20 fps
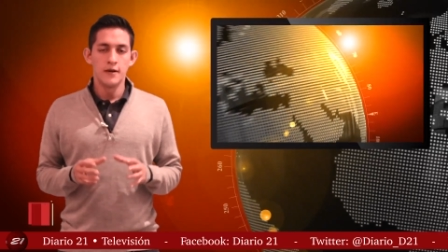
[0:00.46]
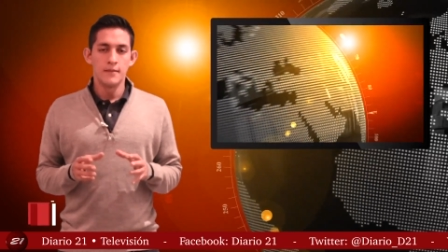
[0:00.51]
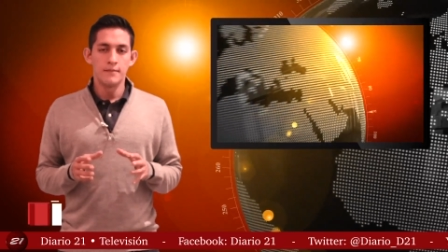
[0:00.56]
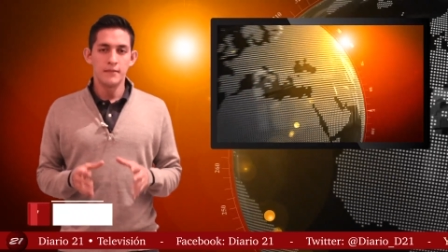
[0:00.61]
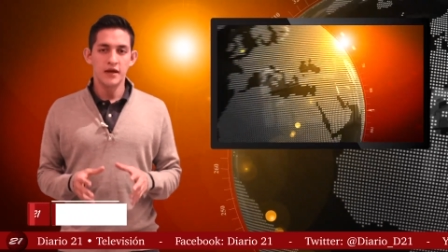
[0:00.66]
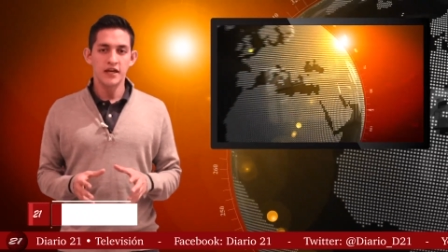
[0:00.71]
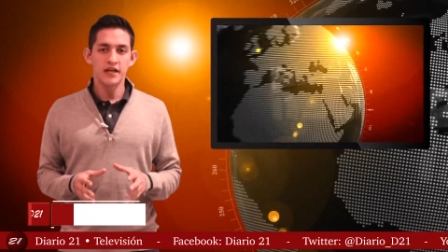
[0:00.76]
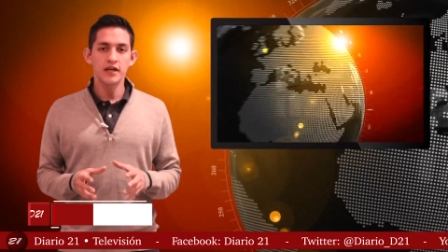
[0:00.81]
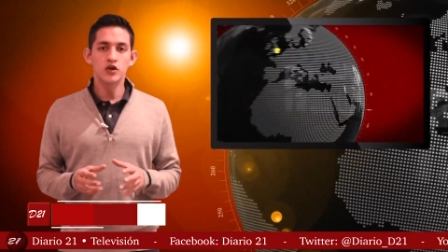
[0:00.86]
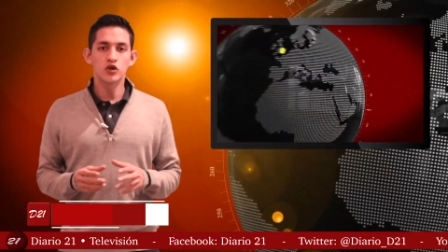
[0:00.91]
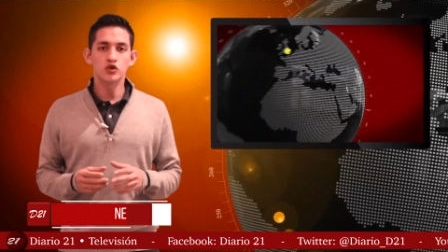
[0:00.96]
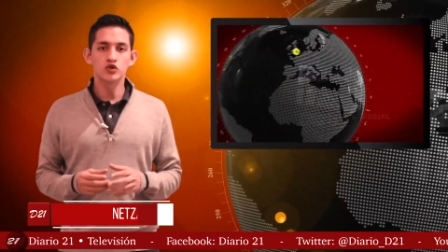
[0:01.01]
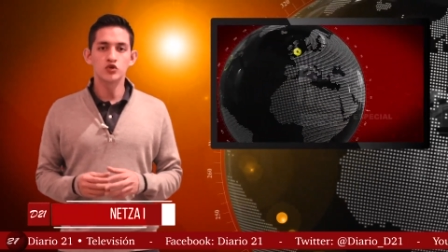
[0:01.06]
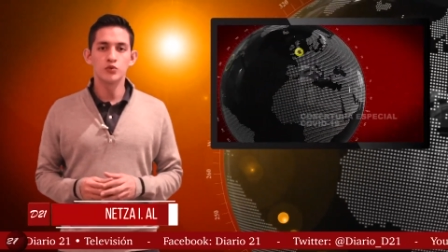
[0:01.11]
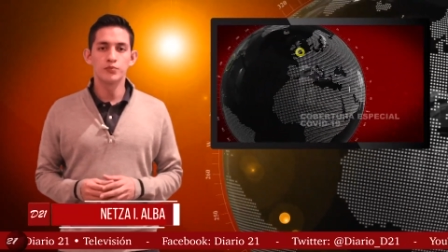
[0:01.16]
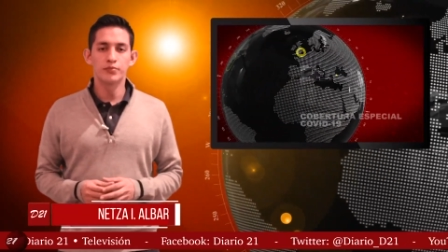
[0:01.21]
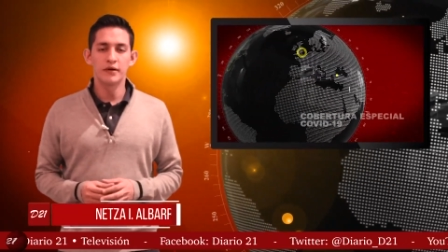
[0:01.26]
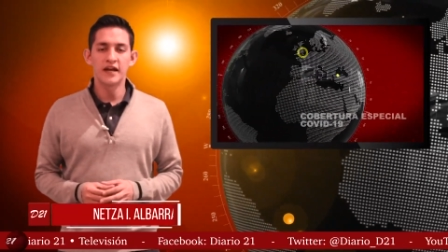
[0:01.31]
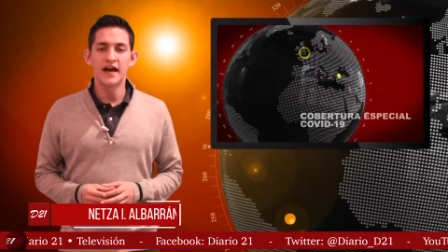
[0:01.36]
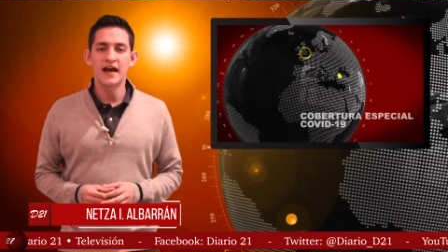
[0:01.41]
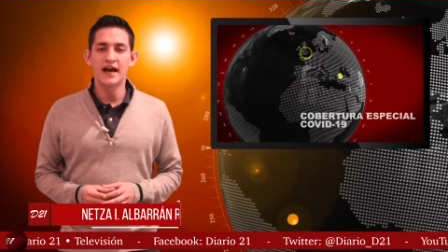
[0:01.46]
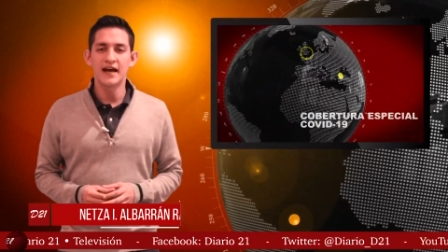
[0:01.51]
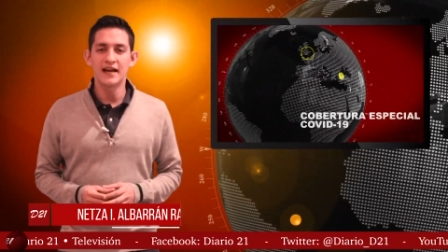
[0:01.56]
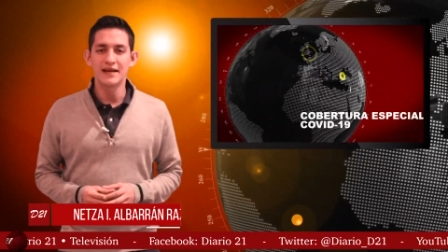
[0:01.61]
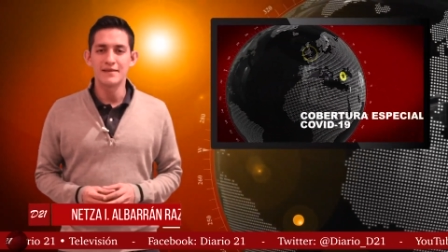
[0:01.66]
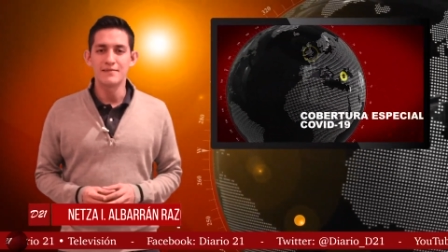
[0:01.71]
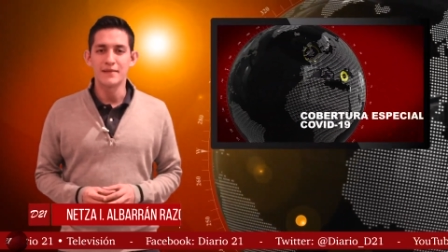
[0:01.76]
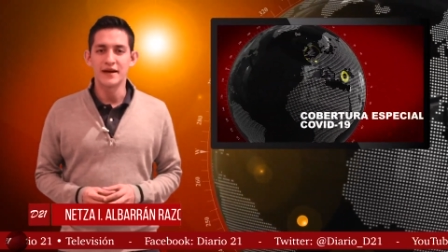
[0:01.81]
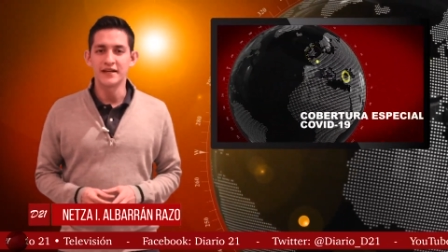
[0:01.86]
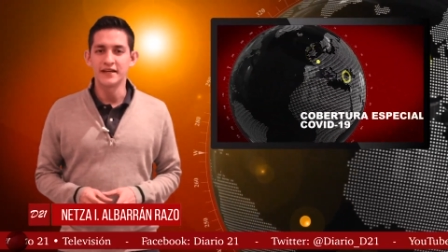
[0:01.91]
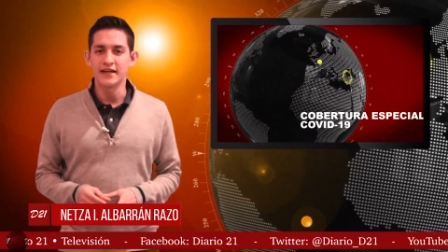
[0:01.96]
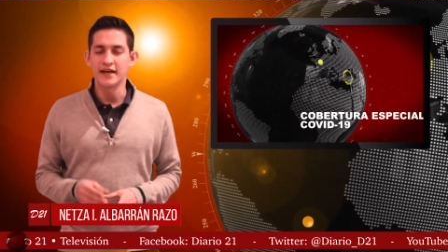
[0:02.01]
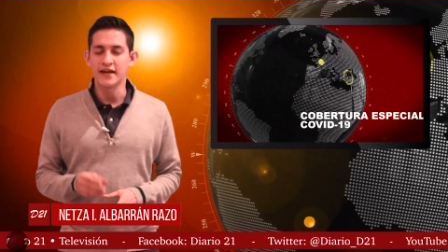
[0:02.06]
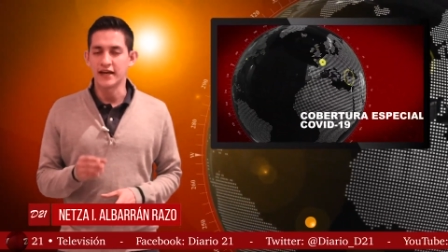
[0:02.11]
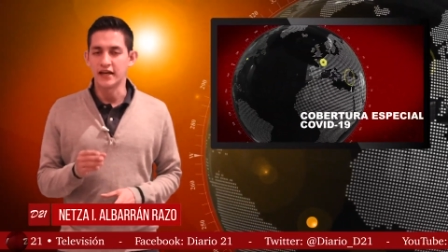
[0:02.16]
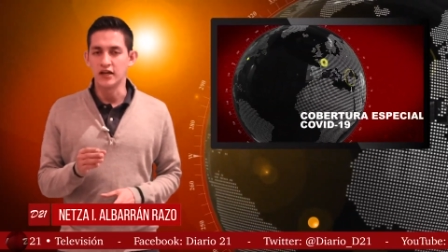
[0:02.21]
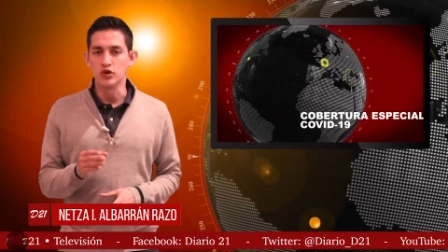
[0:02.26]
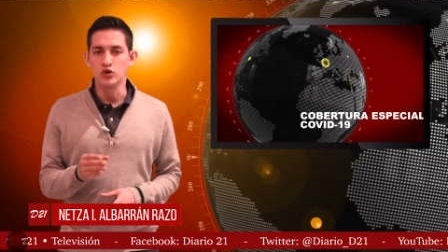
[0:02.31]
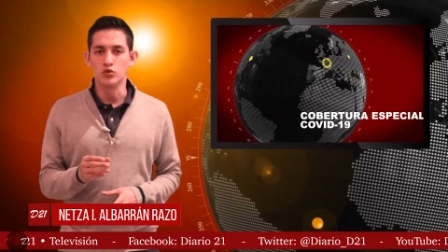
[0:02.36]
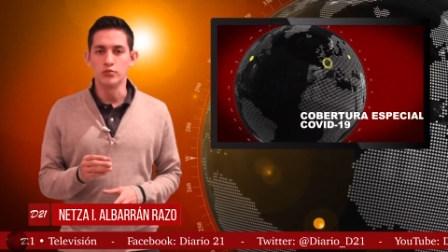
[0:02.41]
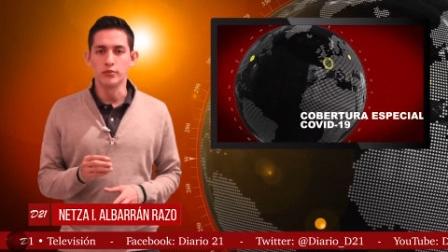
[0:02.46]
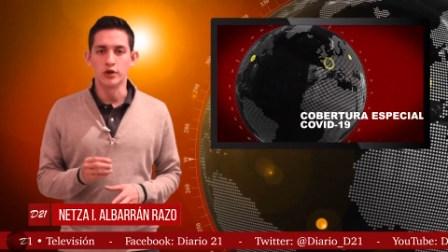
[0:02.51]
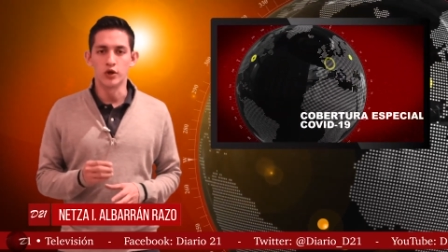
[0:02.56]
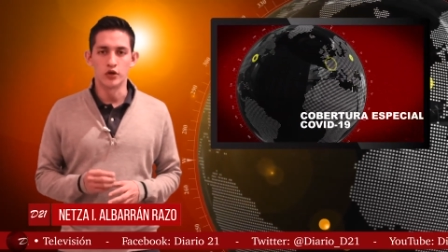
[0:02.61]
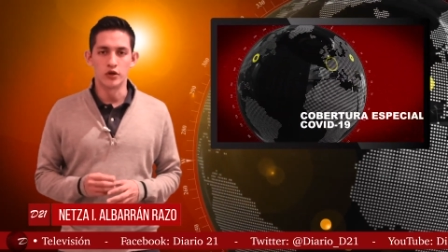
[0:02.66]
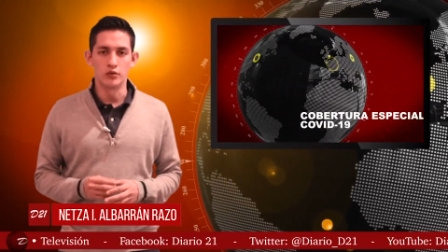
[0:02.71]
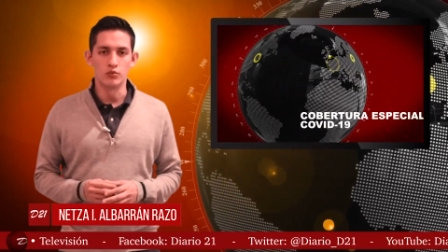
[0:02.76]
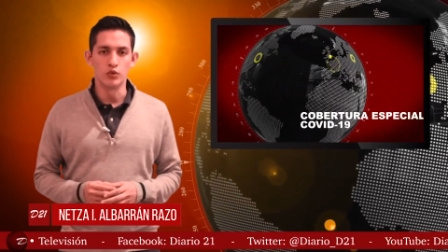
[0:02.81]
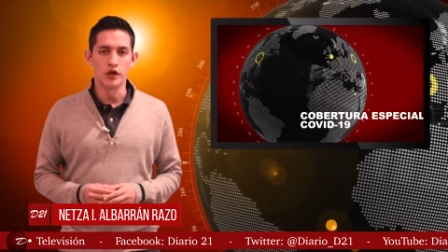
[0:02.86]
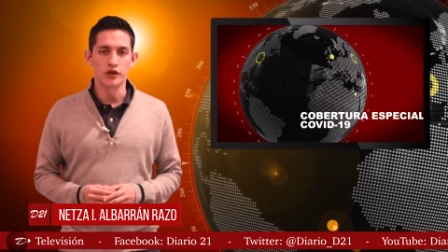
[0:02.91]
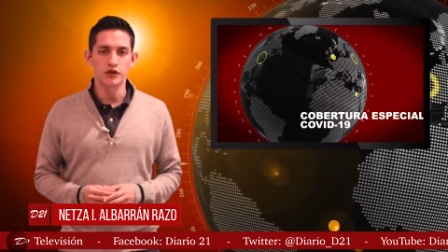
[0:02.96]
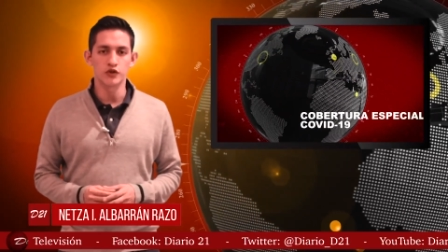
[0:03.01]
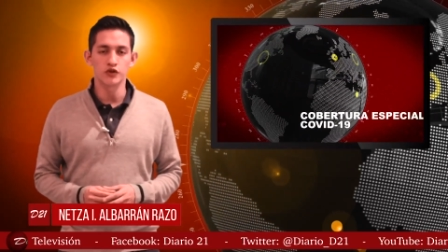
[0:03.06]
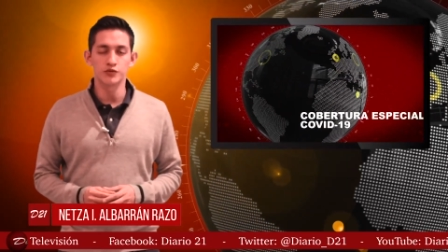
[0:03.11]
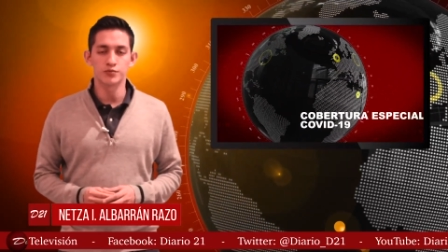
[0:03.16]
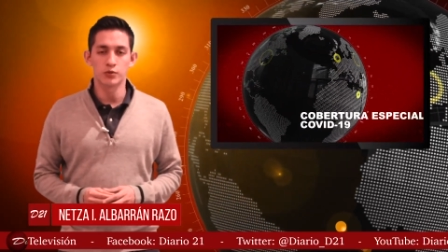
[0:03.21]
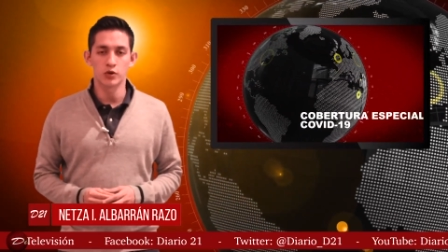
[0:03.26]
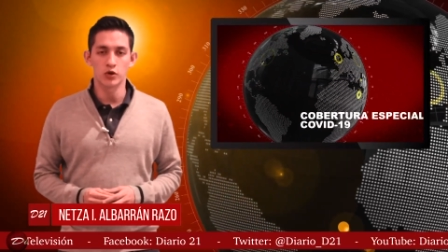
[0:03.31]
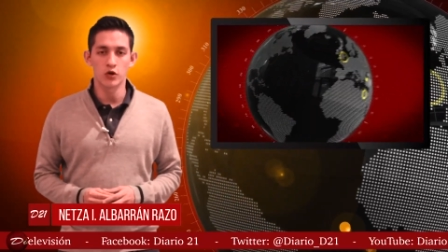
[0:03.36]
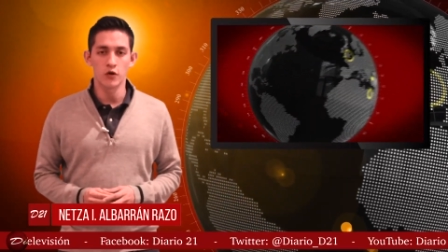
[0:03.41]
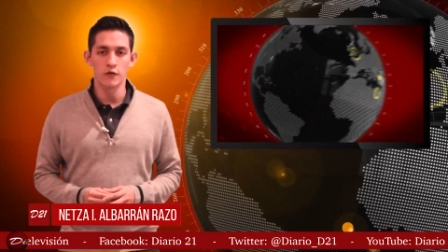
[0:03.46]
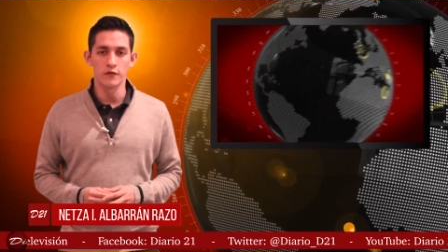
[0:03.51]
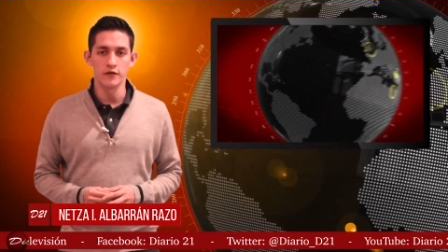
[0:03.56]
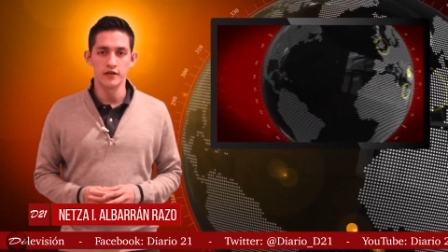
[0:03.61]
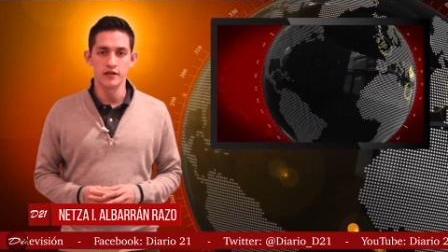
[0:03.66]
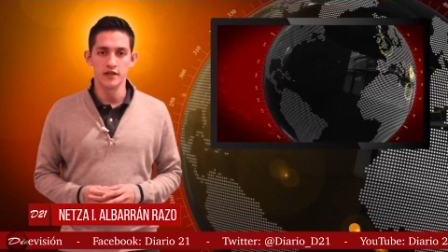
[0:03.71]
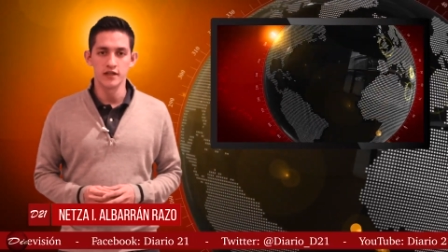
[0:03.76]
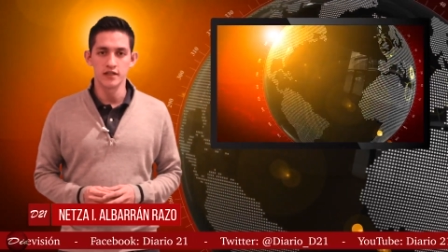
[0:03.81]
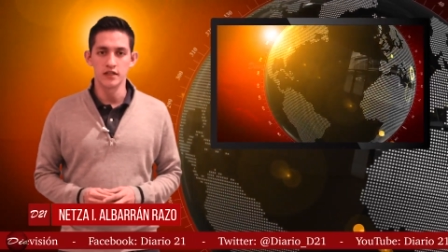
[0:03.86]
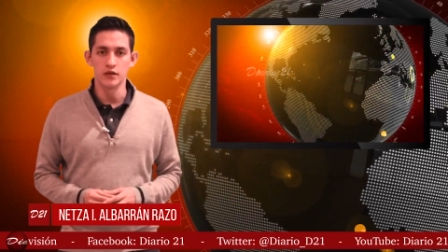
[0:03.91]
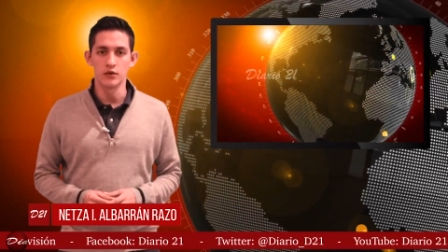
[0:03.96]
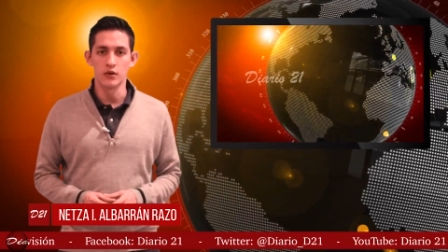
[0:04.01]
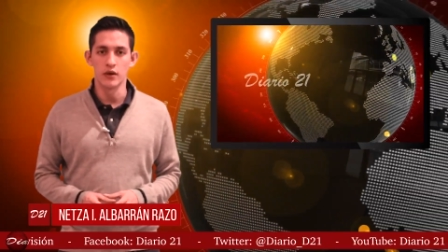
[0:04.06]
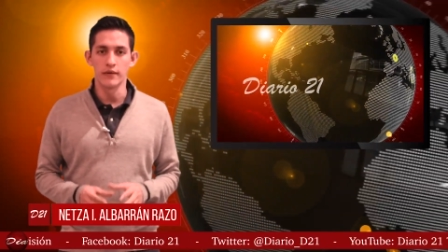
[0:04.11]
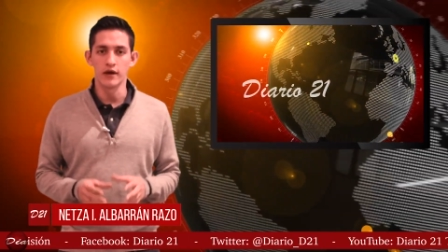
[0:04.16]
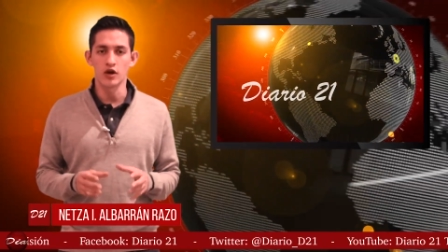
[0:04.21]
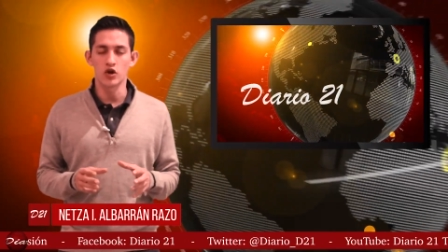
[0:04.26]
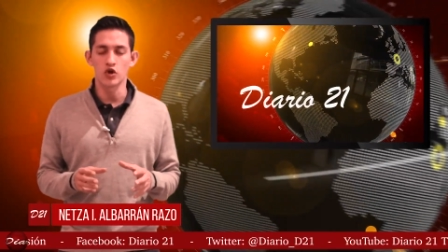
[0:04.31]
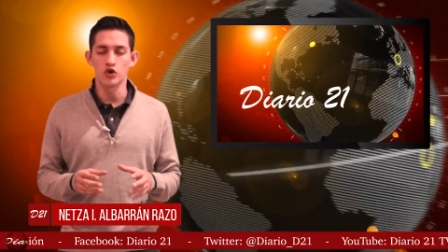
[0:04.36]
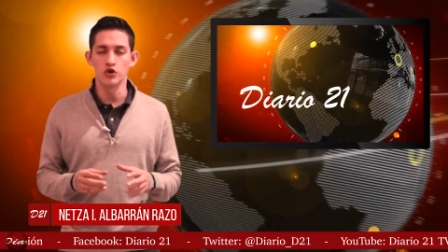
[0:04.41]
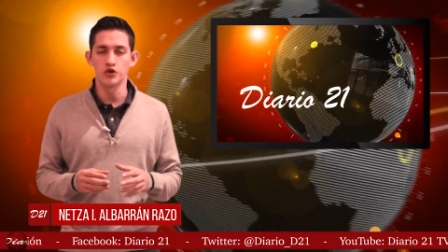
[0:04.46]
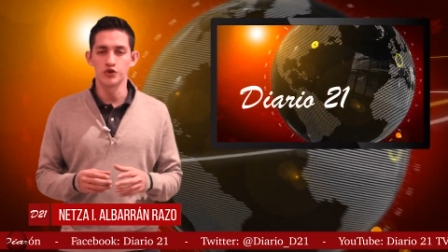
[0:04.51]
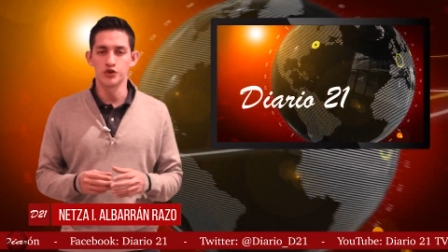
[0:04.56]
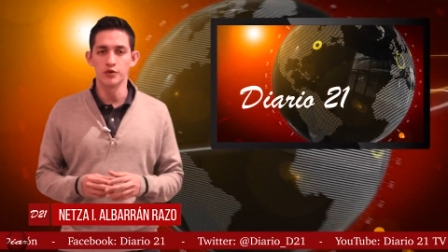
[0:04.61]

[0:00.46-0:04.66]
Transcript: México supera a Alemania en número de muertos por COVID-19 con